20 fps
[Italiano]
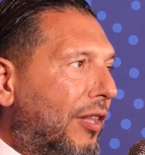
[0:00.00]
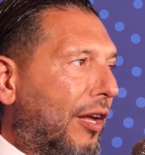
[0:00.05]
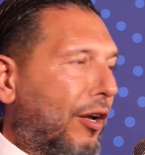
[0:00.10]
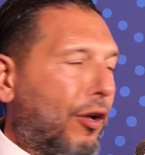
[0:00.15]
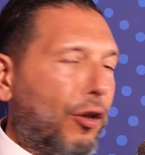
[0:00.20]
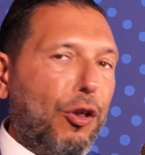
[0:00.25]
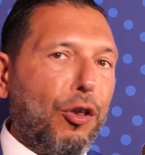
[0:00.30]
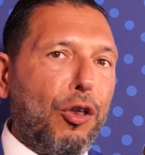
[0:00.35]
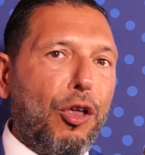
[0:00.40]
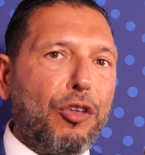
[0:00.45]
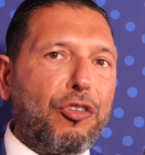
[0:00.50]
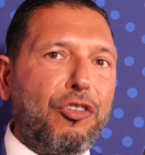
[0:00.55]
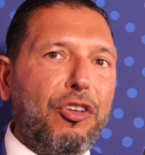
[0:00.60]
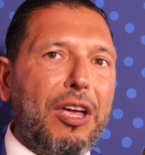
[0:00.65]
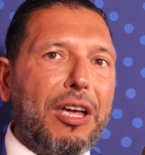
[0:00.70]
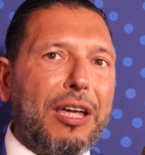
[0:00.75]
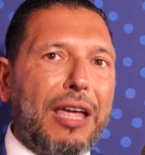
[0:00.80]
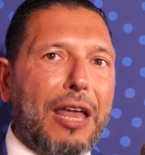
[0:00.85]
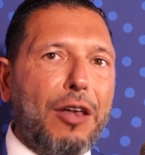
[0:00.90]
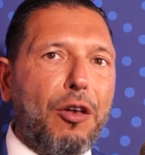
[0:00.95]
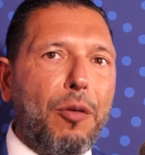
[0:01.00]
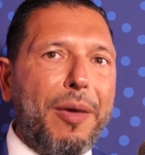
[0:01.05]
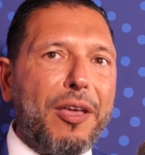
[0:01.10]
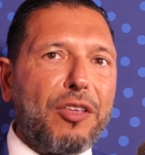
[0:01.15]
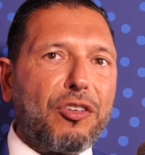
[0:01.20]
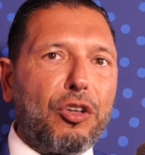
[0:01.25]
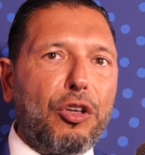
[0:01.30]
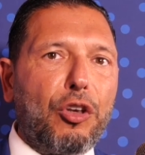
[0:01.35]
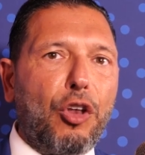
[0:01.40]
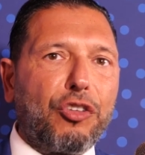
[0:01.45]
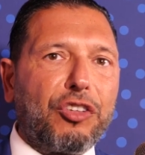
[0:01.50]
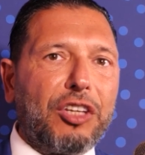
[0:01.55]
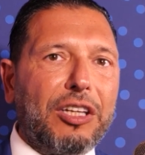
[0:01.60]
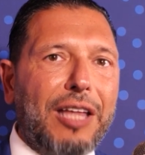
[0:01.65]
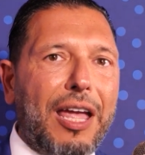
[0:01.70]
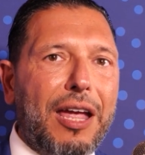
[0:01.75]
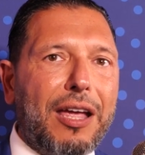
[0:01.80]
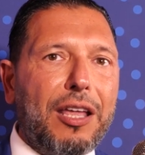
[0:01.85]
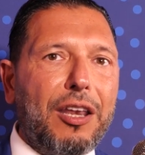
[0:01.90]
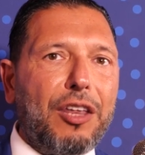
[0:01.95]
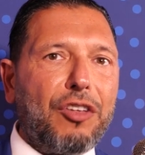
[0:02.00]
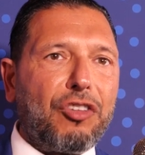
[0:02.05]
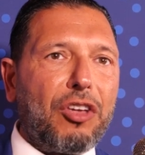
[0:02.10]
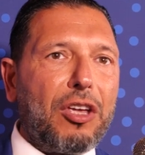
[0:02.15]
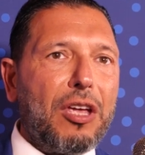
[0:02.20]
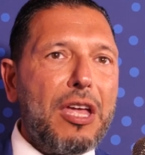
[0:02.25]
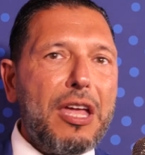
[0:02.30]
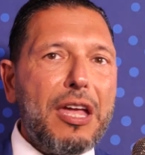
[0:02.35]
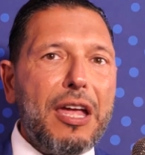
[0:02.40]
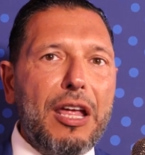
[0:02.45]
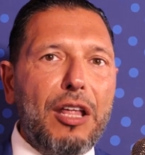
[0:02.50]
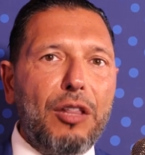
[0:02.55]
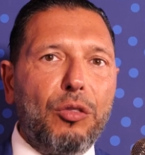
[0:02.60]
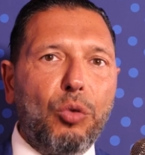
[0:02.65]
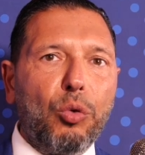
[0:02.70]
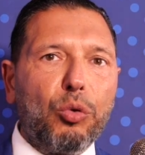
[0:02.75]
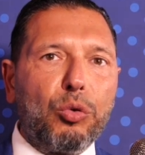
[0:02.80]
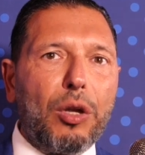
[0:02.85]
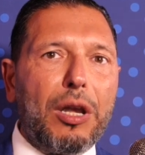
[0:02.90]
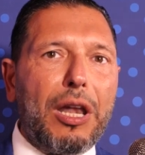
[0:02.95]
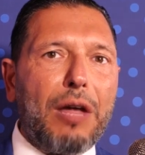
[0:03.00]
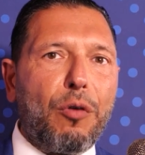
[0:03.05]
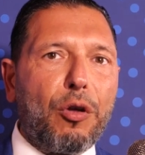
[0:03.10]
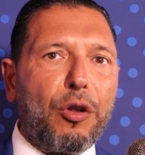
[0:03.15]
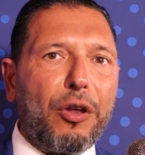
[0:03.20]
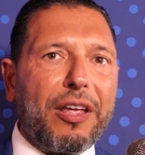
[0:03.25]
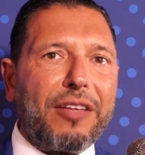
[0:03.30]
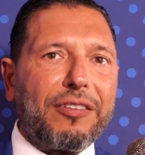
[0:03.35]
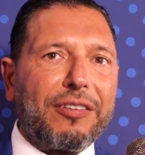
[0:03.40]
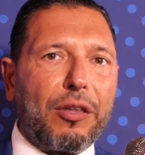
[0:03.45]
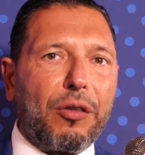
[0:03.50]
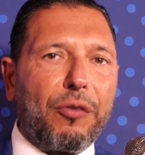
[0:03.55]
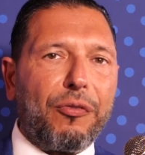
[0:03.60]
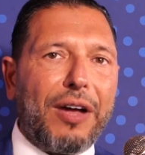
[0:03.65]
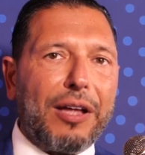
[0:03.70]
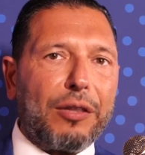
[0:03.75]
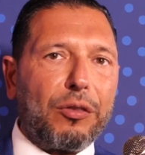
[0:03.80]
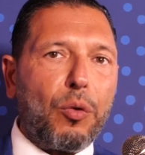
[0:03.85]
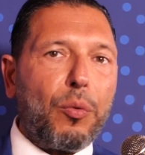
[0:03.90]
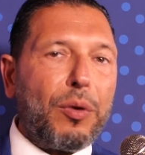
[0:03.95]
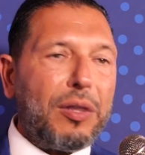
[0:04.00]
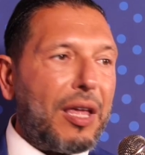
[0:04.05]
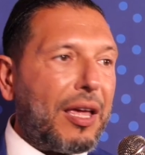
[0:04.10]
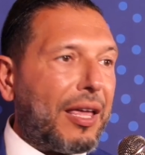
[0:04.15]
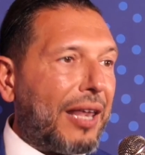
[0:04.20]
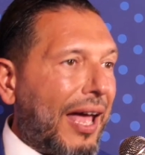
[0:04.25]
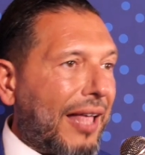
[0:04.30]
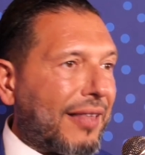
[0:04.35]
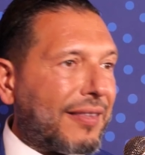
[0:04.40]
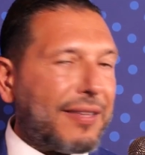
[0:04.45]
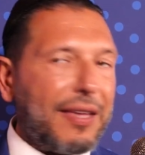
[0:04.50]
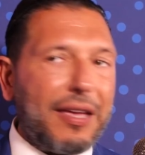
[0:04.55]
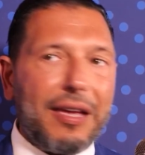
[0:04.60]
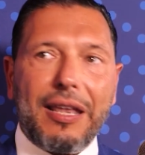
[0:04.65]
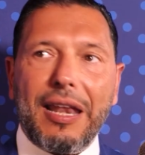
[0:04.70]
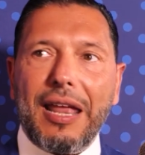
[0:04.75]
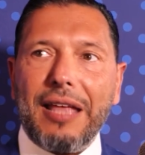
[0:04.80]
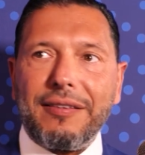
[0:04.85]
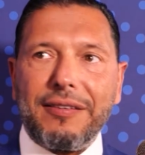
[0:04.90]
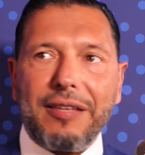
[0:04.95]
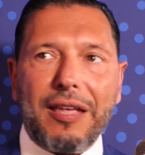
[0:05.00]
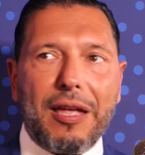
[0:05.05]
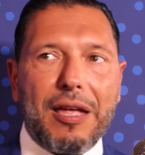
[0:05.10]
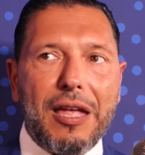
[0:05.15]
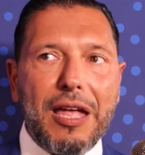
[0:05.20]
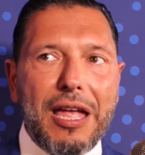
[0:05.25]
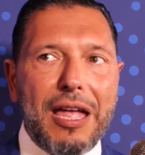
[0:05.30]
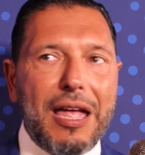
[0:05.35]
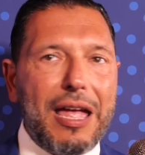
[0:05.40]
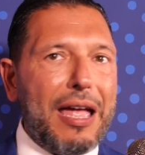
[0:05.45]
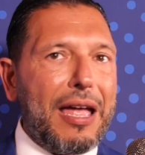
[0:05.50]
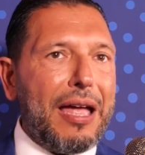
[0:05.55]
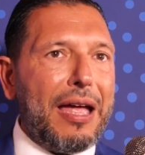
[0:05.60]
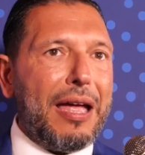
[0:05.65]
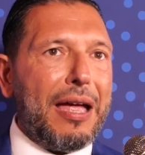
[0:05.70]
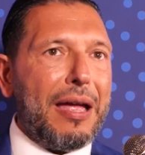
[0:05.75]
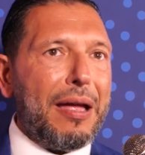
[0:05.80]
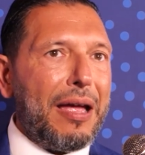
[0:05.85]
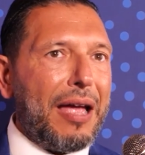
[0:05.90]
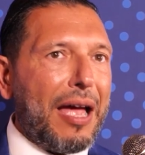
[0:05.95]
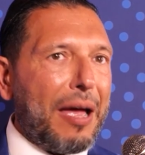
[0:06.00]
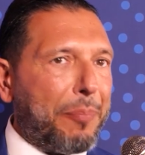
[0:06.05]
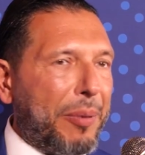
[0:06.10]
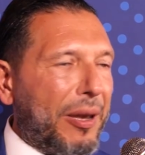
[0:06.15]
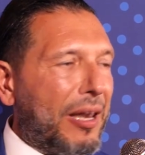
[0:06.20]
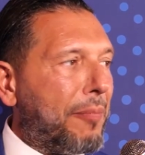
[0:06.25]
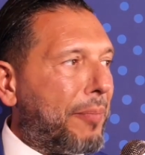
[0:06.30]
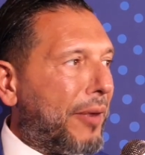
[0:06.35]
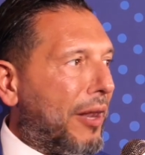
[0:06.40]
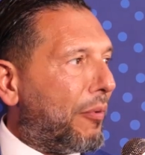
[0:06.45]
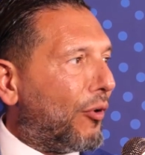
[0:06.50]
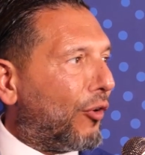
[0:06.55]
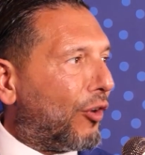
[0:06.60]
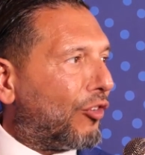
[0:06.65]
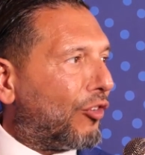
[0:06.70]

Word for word: tecnologica che hanno messo i nostri tecnici in tutto il lavoro che è stato fatto. Quindi grazie, grazie eh, per il premio